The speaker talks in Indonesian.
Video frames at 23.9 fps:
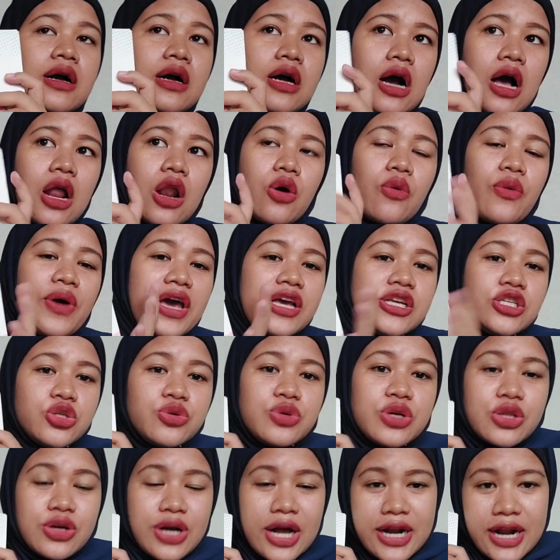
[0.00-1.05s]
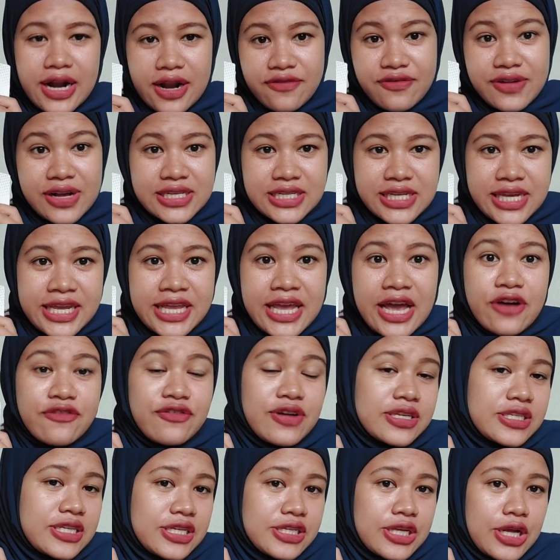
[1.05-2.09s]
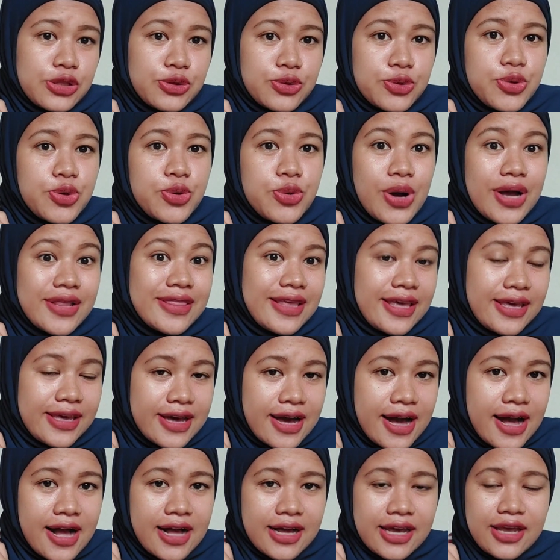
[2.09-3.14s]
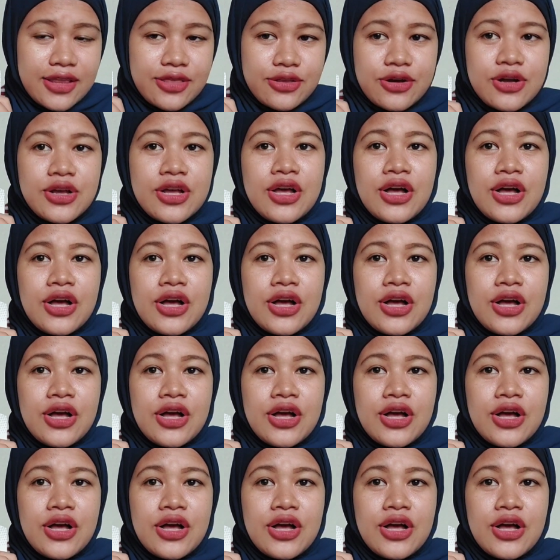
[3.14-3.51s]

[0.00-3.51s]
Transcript: kalau Waicu itu kan ada fasenya fase 1 2 3 gitu.